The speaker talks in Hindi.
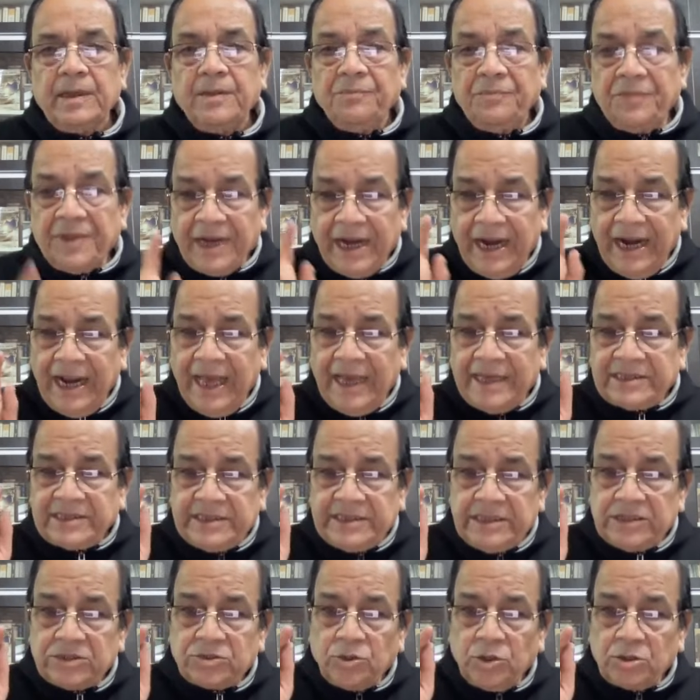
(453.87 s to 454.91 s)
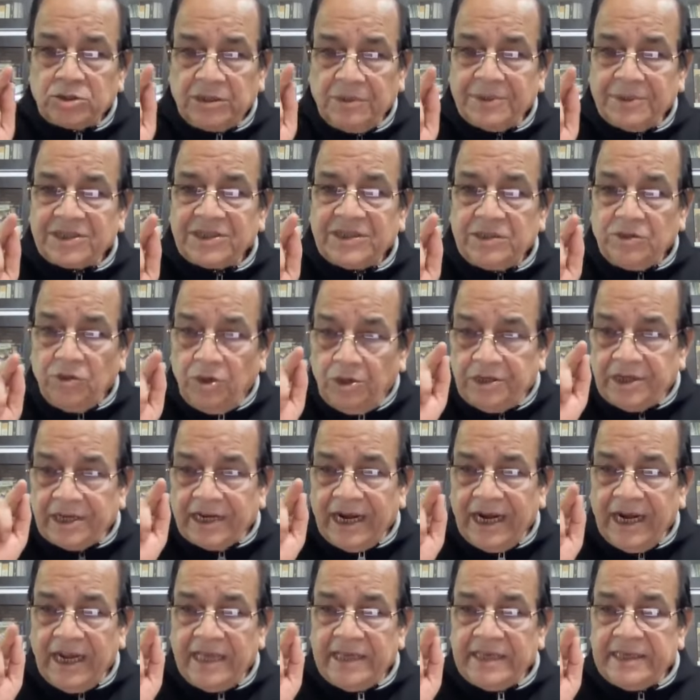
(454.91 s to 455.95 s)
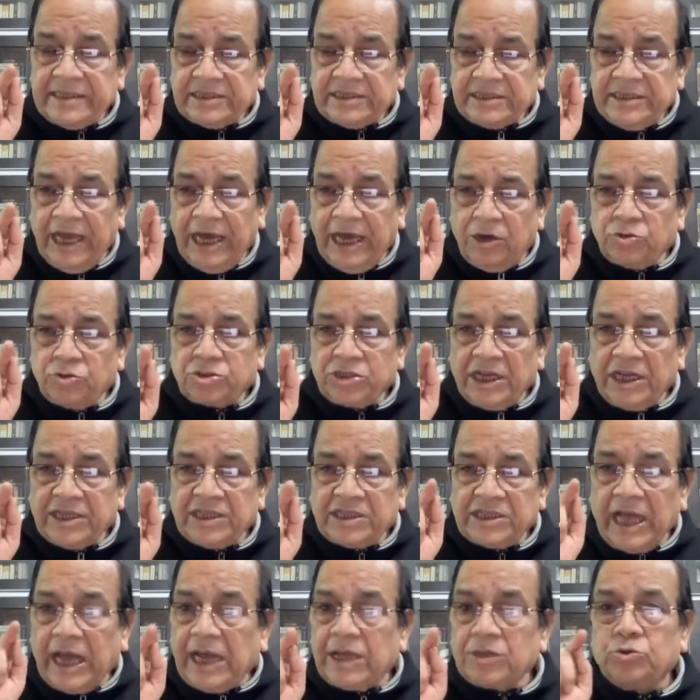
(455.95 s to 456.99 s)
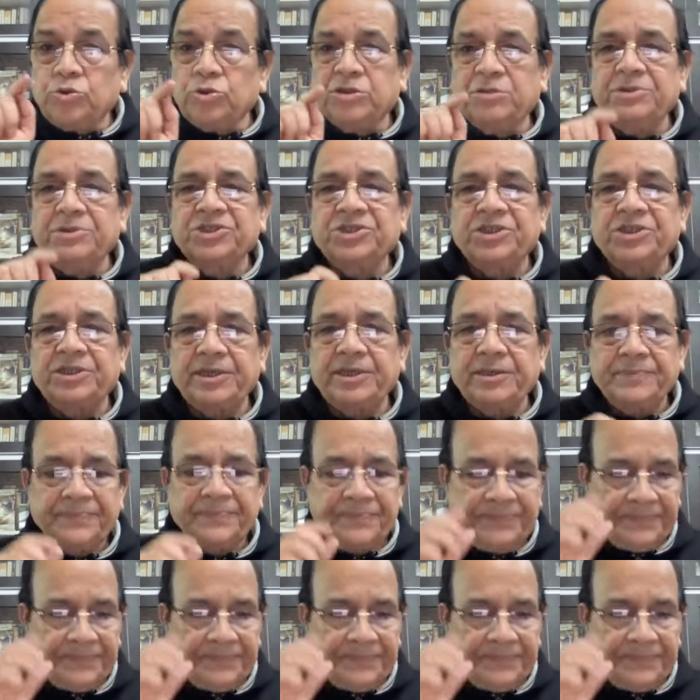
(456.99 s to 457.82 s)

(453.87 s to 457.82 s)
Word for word: निराला इस चीज को समझते थे और निराला इसकी आलोचना की ताकत को समझते थे